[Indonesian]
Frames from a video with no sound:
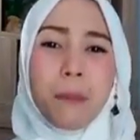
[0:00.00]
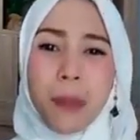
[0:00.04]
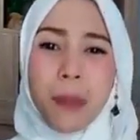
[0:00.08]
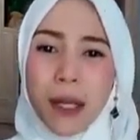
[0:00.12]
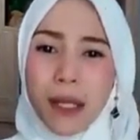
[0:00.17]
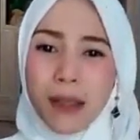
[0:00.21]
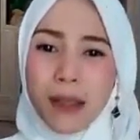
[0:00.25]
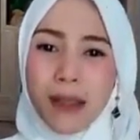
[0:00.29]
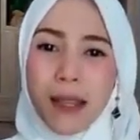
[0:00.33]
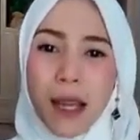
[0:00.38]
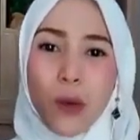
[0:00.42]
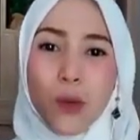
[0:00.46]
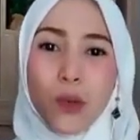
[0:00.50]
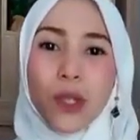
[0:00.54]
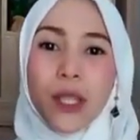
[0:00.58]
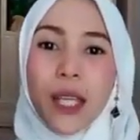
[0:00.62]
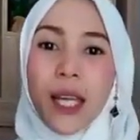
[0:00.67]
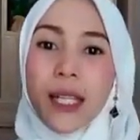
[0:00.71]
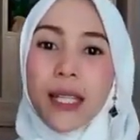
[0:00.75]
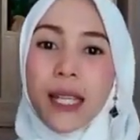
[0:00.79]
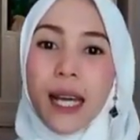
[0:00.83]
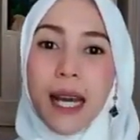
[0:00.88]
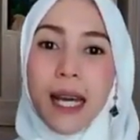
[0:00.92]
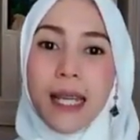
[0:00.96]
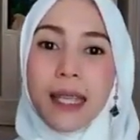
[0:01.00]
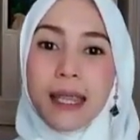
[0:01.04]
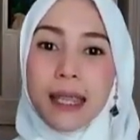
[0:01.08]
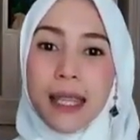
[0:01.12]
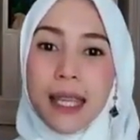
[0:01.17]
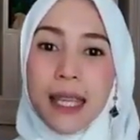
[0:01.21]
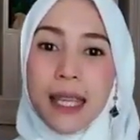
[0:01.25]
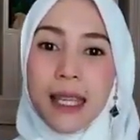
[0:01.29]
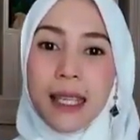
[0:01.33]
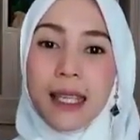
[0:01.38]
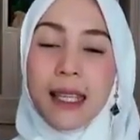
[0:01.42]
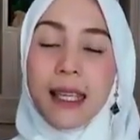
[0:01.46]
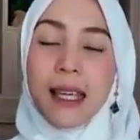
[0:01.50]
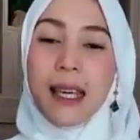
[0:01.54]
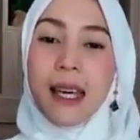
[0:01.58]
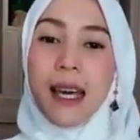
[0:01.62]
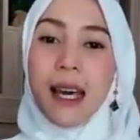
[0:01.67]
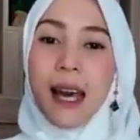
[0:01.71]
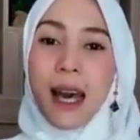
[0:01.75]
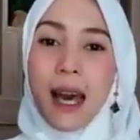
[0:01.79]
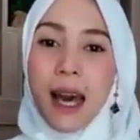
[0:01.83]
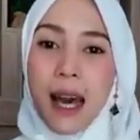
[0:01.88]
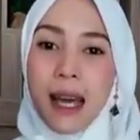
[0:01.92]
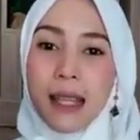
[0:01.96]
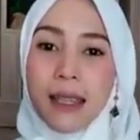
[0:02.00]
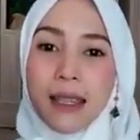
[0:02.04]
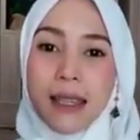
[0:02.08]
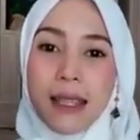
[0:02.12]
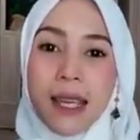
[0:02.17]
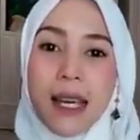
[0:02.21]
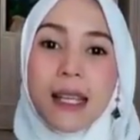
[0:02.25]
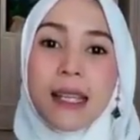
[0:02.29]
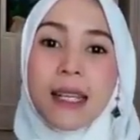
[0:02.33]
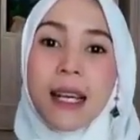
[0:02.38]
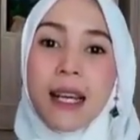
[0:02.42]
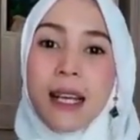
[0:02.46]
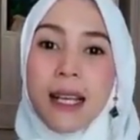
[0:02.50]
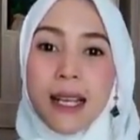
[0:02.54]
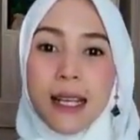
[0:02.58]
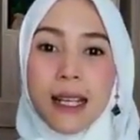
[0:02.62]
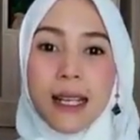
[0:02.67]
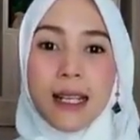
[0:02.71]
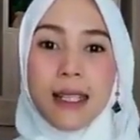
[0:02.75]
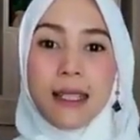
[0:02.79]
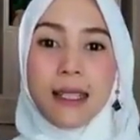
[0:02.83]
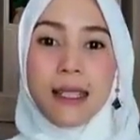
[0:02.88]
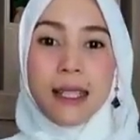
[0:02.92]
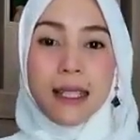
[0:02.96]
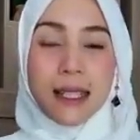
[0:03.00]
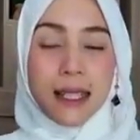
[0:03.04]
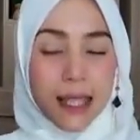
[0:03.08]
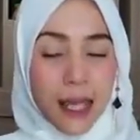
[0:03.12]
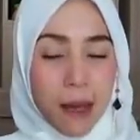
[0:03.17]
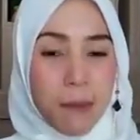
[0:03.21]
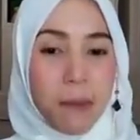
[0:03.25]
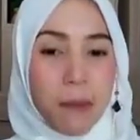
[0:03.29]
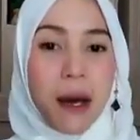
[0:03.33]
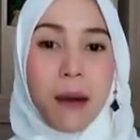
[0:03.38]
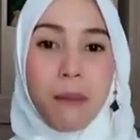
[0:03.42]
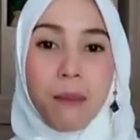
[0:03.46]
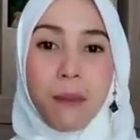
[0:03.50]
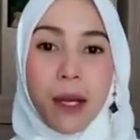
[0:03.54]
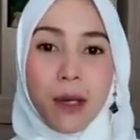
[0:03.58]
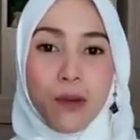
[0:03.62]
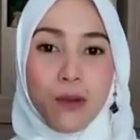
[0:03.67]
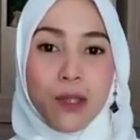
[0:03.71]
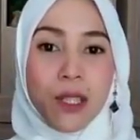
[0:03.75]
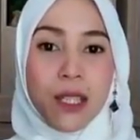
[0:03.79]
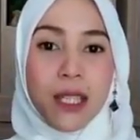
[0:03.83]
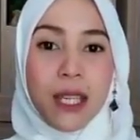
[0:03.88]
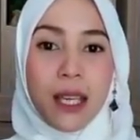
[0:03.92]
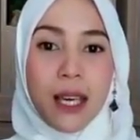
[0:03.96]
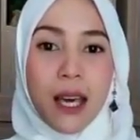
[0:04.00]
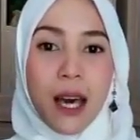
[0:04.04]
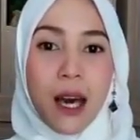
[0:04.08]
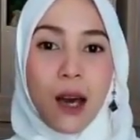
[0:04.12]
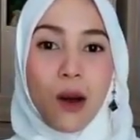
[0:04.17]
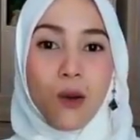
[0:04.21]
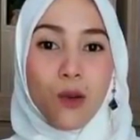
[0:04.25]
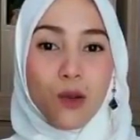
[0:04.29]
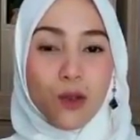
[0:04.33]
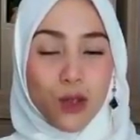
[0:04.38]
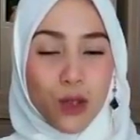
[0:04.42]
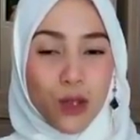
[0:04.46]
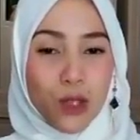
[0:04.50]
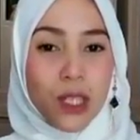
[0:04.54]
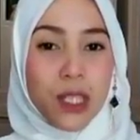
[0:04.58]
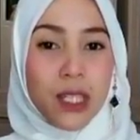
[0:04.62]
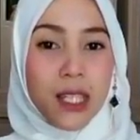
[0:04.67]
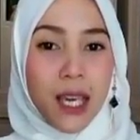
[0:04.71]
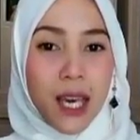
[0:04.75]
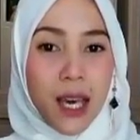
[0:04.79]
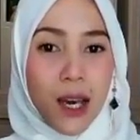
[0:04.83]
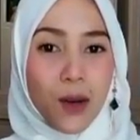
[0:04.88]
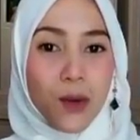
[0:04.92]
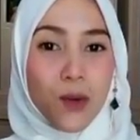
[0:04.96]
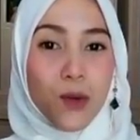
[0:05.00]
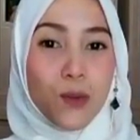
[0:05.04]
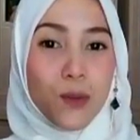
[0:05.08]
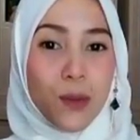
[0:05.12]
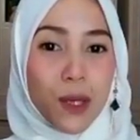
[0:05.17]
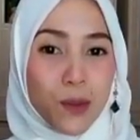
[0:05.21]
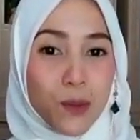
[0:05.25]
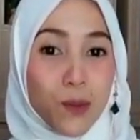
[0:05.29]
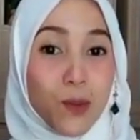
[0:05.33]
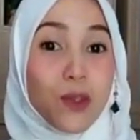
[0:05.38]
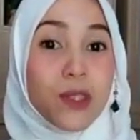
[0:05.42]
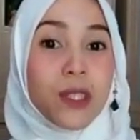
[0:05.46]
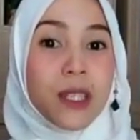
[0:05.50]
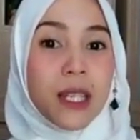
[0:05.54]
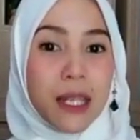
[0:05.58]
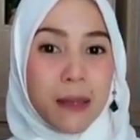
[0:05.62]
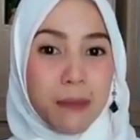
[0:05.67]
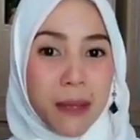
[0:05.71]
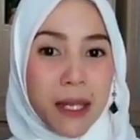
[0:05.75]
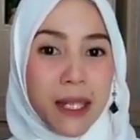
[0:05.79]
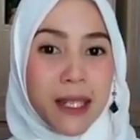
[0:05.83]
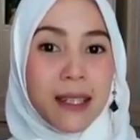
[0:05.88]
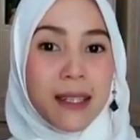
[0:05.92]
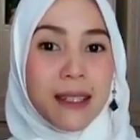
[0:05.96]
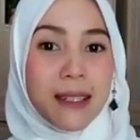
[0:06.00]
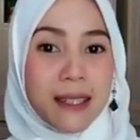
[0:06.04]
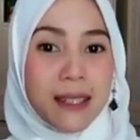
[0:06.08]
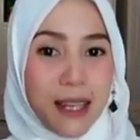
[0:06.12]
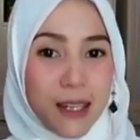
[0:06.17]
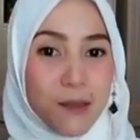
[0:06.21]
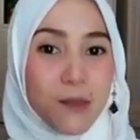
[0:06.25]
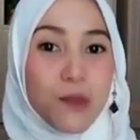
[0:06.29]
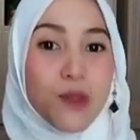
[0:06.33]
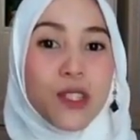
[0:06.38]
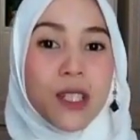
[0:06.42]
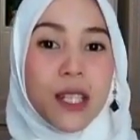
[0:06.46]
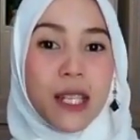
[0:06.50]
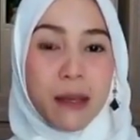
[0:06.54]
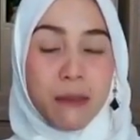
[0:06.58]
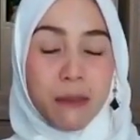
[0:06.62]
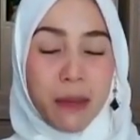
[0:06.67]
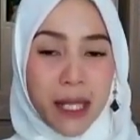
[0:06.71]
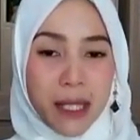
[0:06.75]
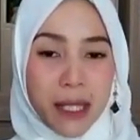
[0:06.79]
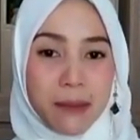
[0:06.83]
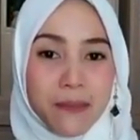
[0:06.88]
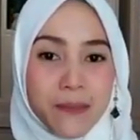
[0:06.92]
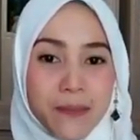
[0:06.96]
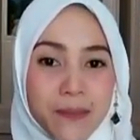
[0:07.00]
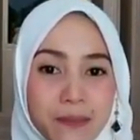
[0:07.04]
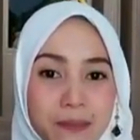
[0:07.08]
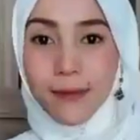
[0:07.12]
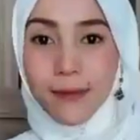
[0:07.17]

pertautan hati antara sesama manusia khususnya umat muslimin dan muslimat.